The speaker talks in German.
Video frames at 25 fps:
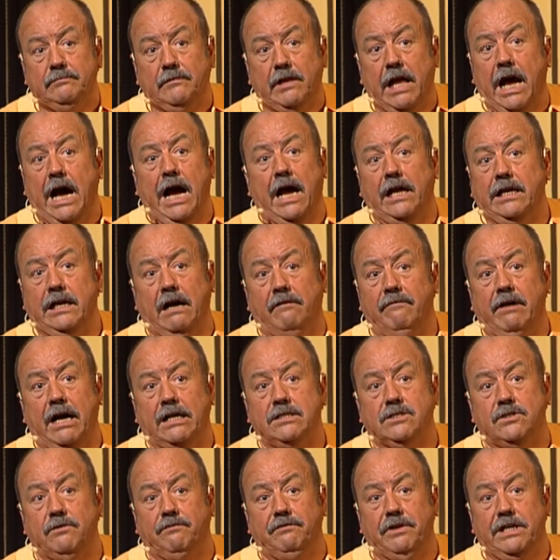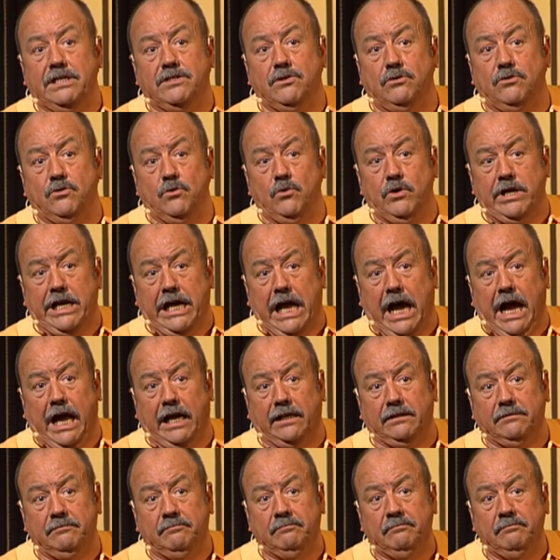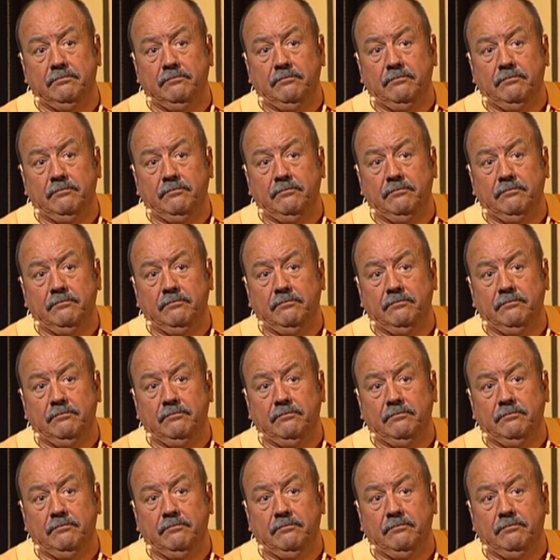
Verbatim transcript: Ja, da war zu viel zu tun im Garten.